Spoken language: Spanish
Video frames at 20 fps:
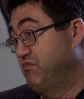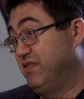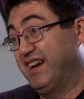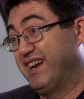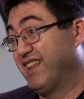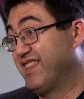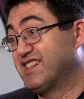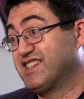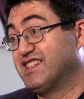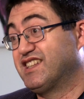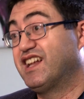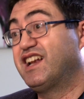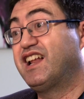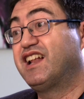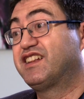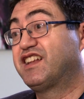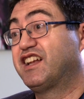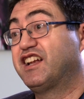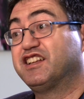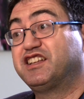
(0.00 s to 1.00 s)
La necesidad de la
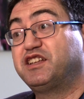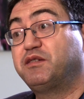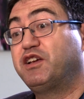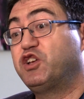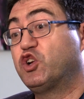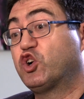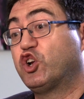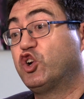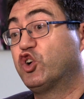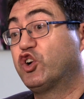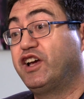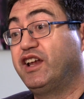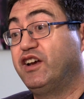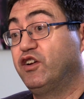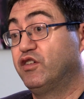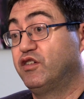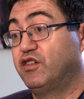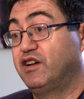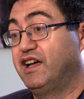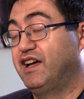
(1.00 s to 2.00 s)
alternativa yo creo que
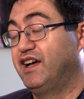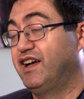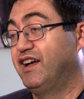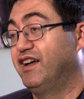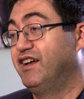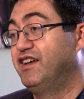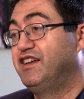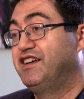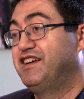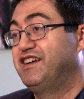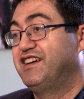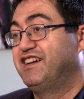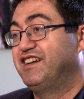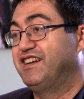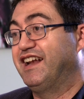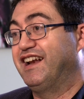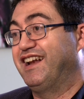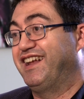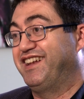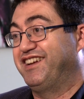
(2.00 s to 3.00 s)
no la,
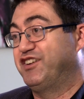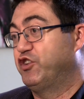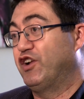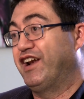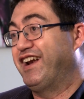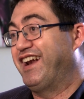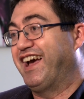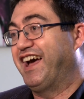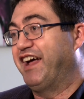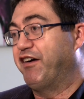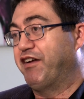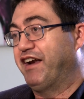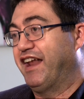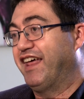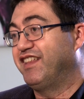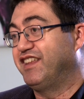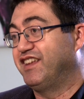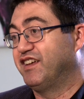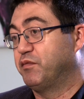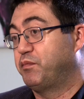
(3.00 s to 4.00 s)
no la negaba
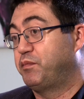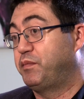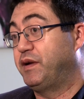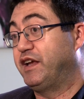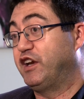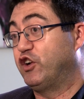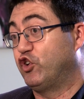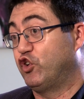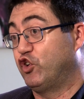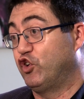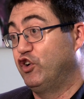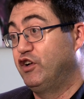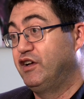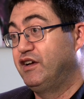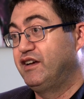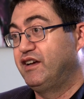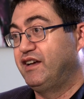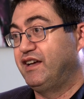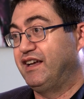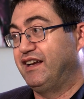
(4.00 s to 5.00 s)
nadie, pero
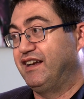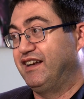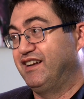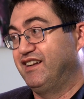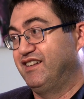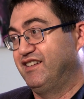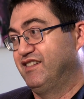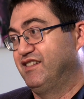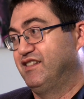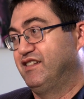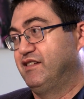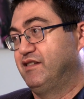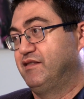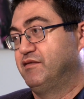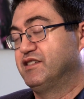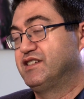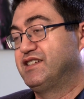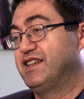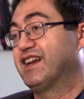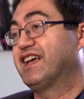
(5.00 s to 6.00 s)
el,
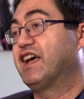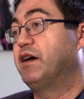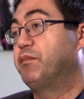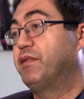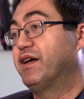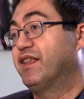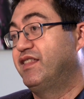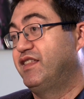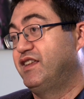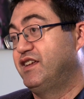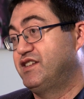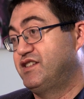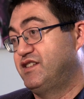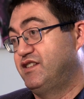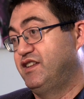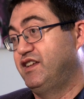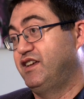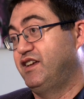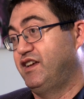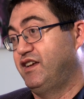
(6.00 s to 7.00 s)
ser
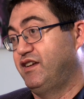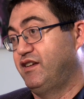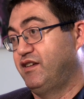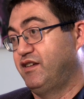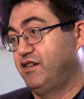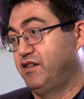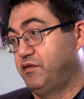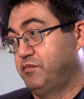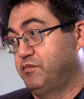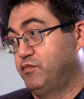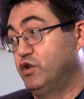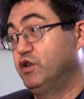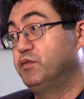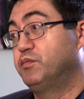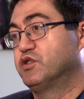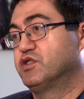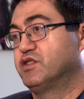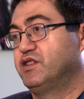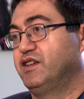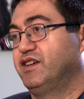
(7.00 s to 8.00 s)
capaces de, eh,
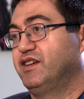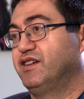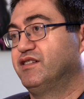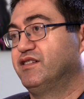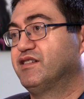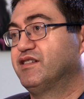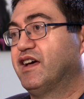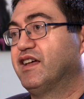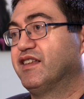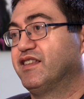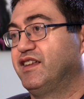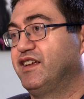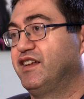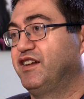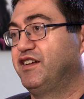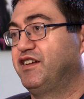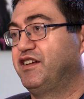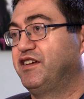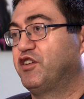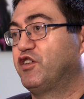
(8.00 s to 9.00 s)
pues
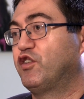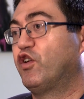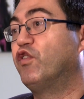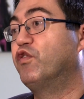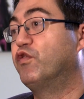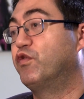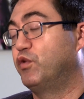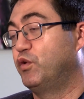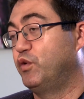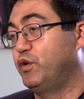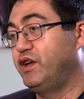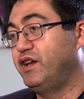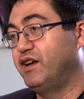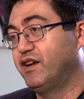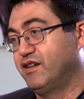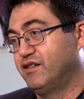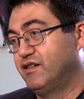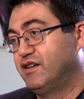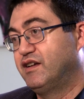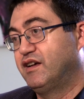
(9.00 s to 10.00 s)
hacer eh,
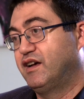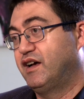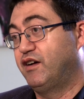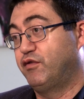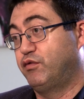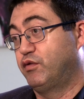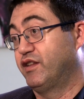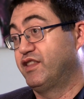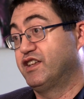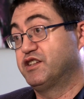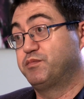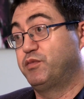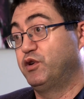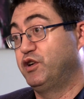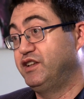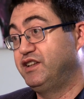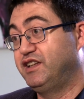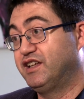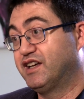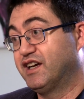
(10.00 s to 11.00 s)
confluir a fuerzas
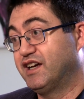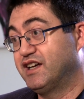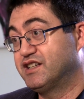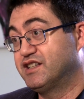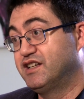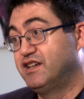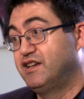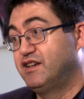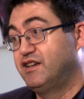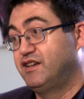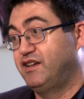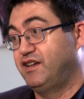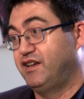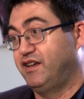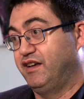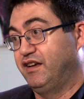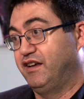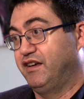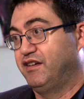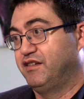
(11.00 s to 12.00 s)
políticas
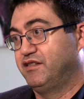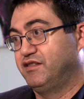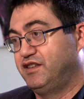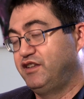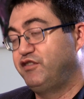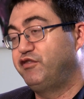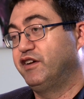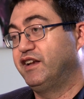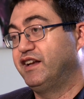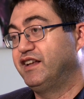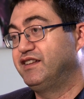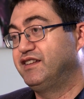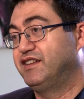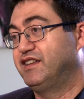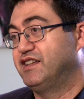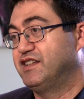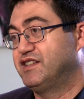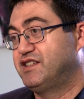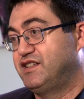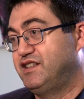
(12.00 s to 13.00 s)
eh,
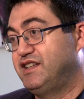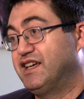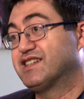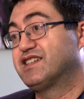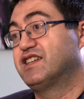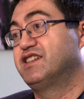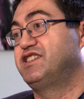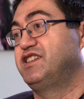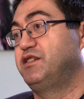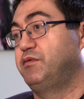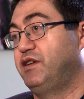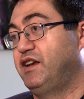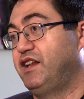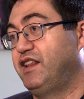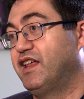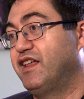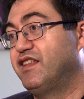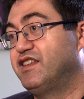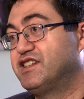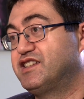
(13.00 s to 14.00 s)
diferentes y a
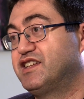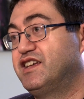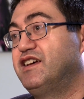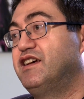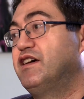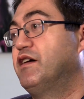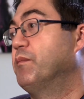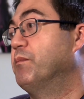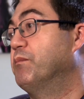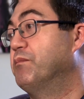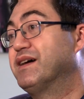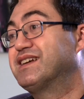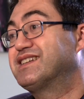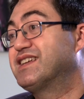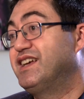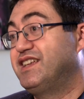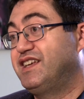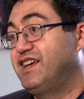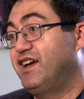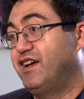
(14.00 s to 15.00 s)
sensibilidades
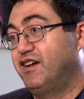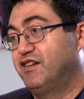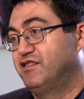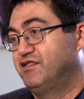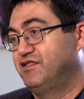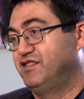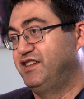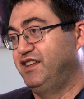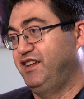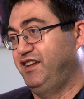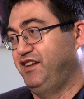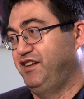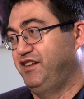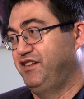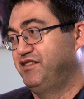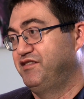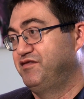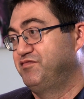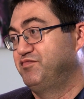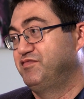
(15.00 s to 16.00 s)
más allá
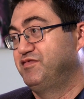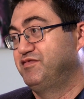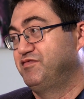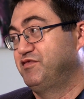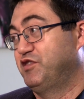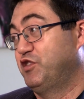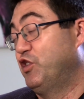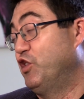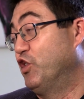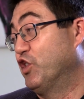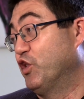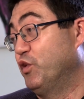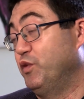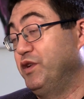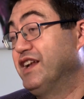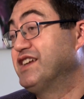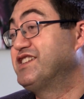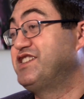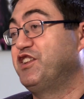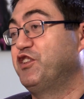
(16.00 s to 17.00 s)
de lo que
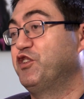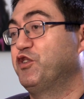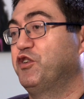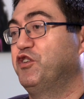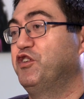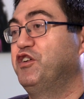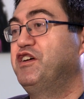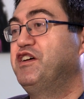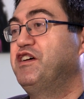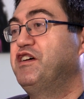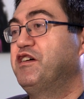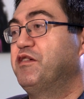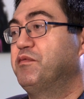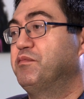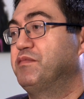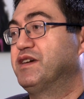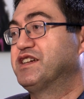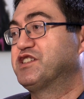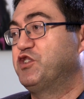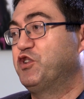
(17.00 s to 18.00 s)
hubiera sido
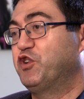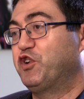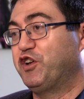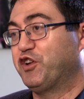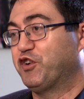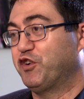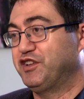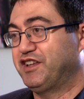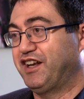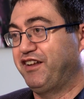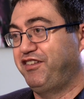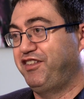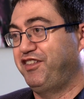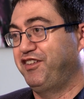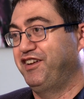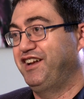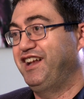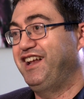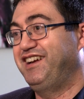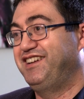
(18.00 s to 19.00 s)
más lógico y
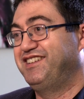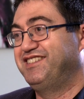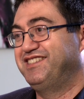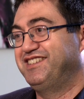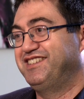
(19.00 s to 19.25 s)
tradicional,